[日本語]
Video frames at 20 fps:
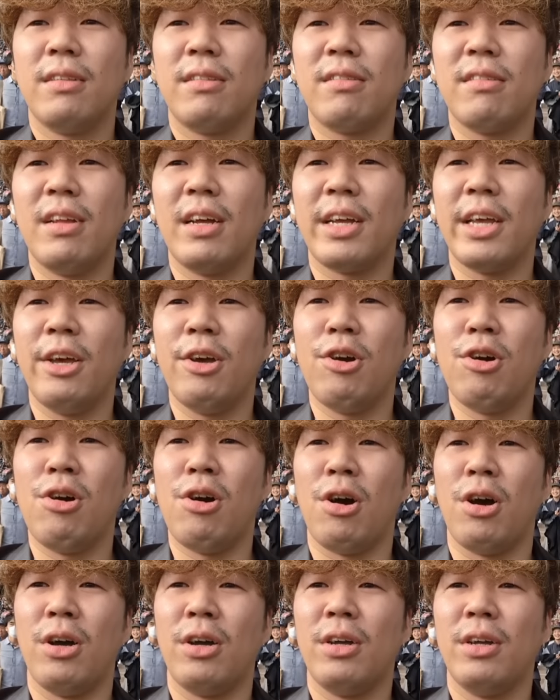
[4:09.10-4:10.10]
つなげよう
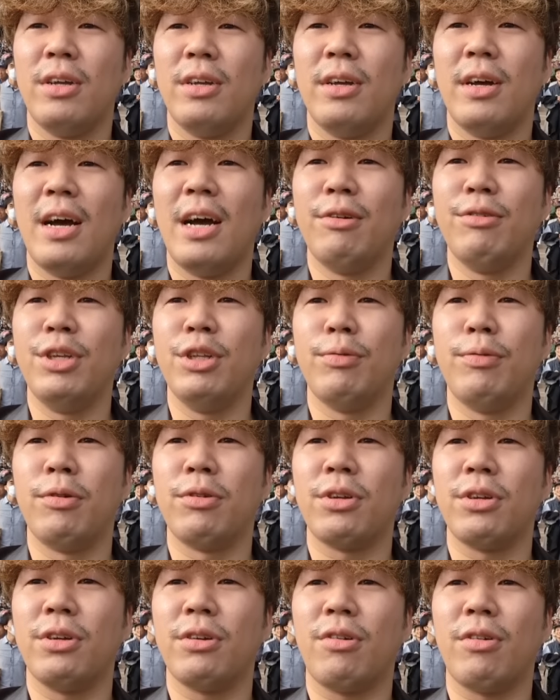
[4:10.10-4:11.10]
あ
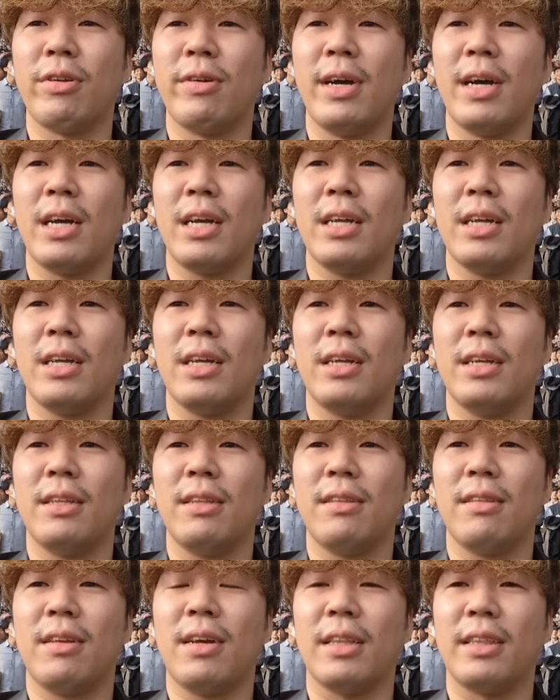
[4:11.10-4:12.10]
ウィンドフォールこれは
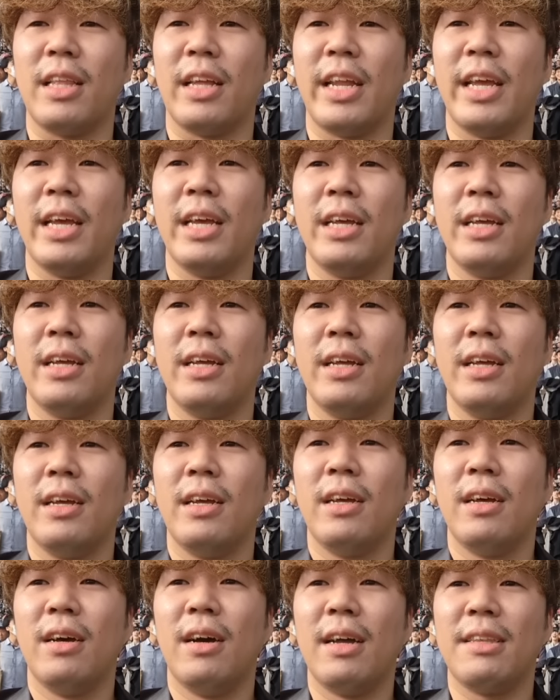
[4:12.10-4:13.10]
勝ったね
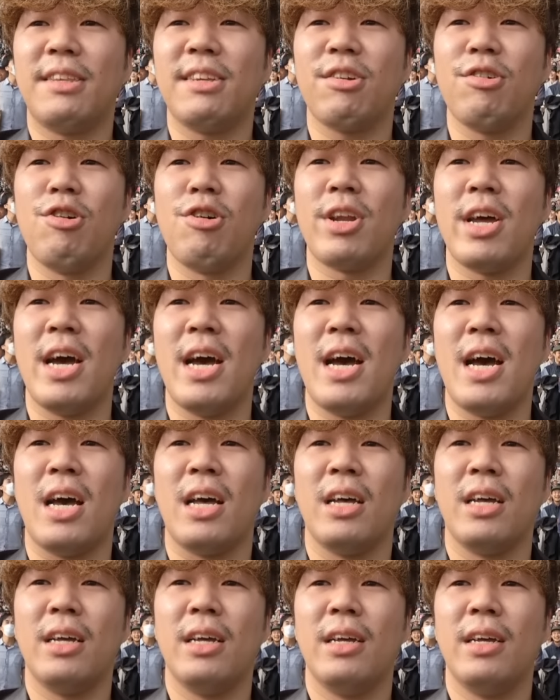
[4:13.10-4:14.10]
あっち
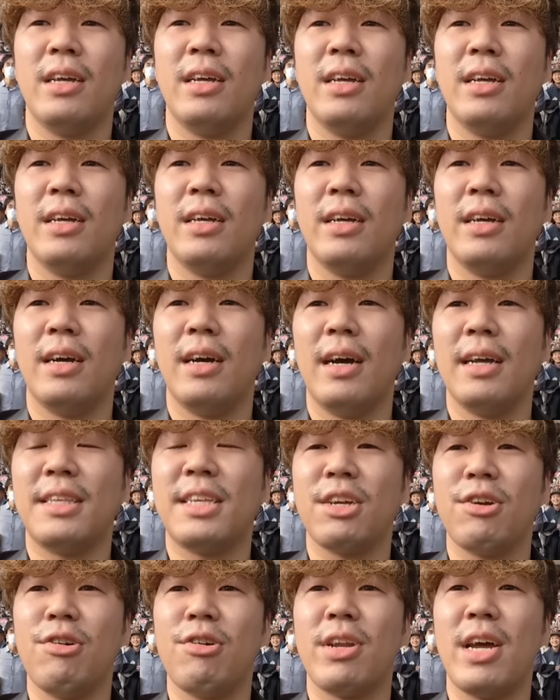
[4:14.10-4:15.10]
ゴーラー
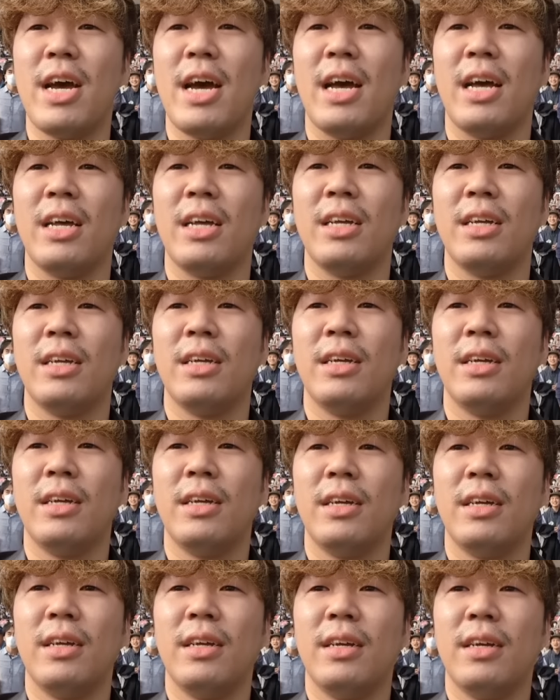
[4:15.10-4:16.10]
あっちゴーラー
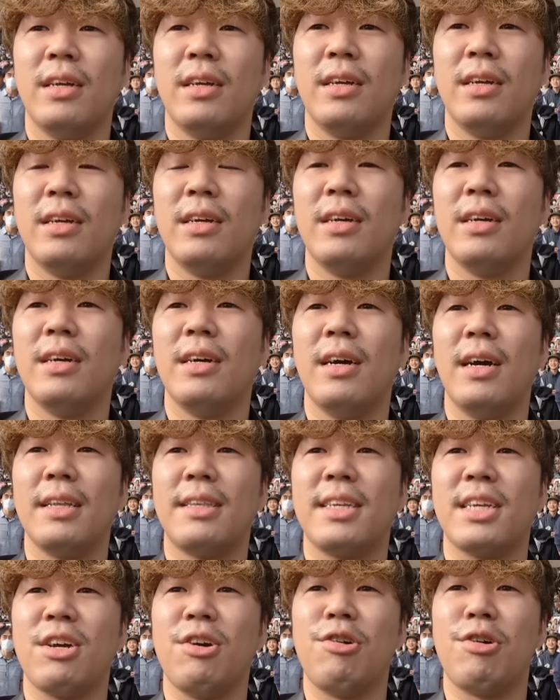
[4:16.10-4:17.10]

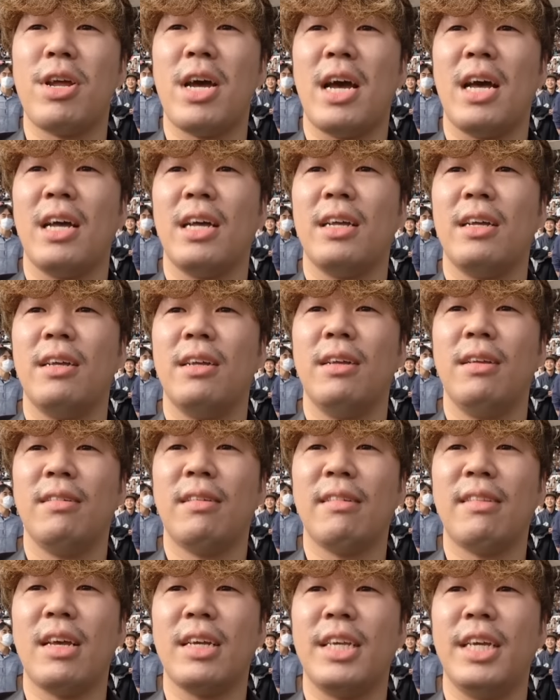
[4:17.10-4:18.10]
あっち
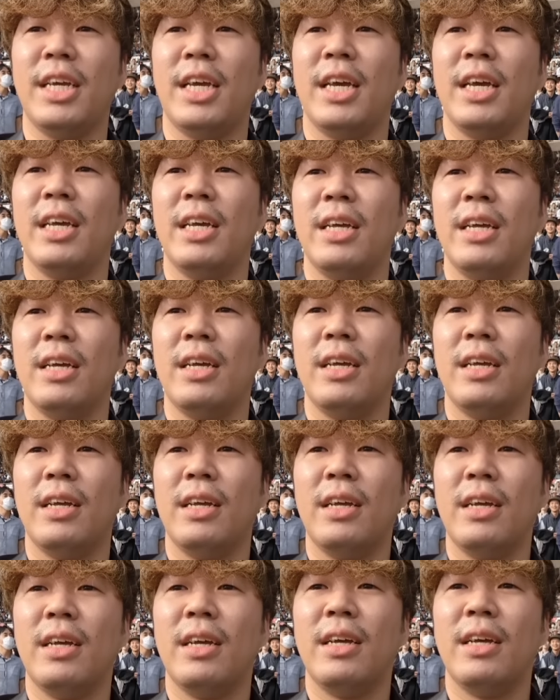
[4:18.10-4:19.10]
ゴーラー佐々木あっち
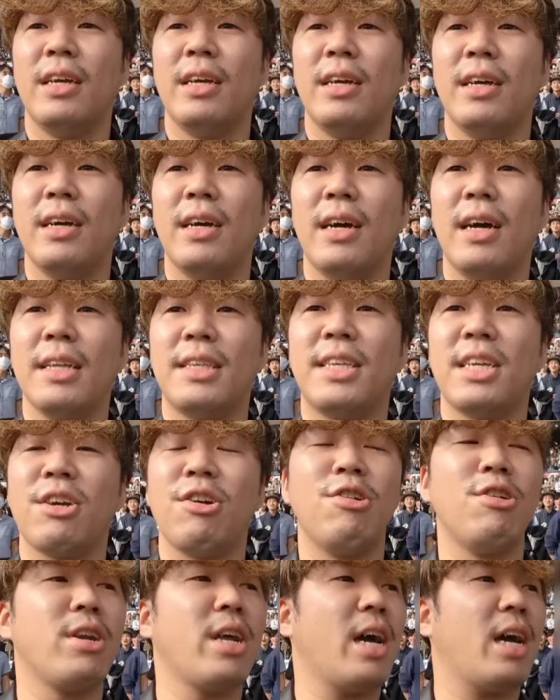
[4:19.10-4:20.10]

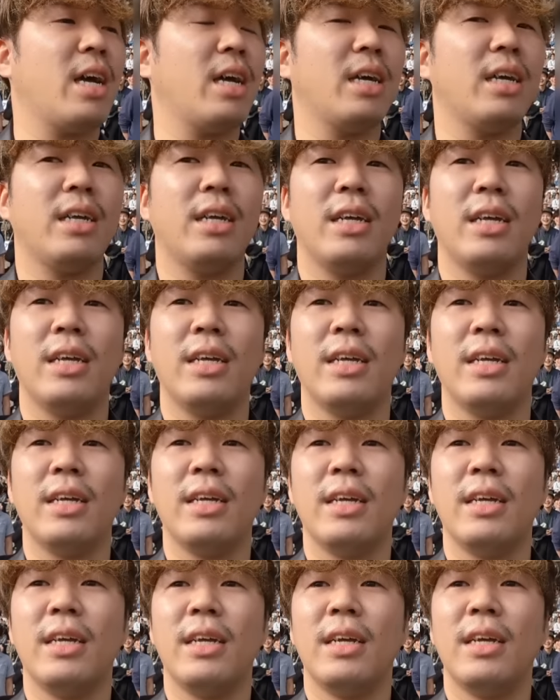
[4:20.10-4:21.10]

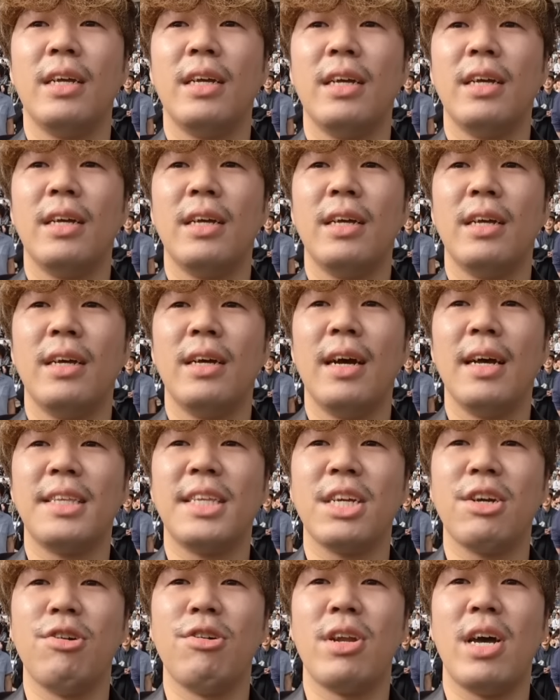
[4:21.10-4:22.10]
ゴーラー
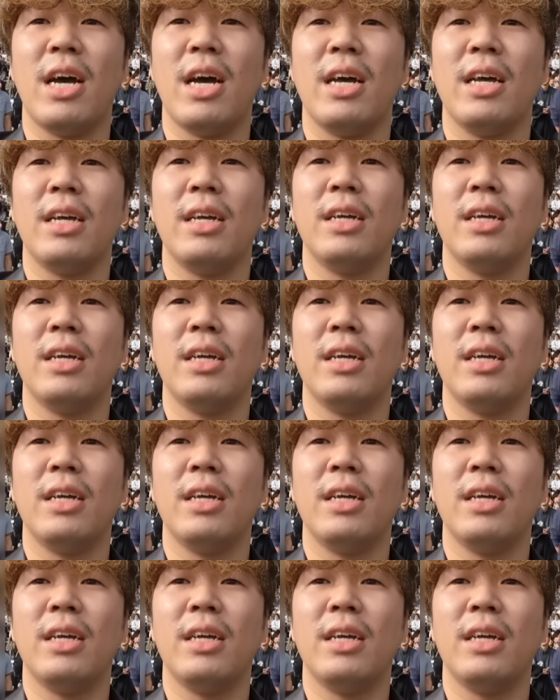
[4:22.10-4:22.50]
あっちゴーラー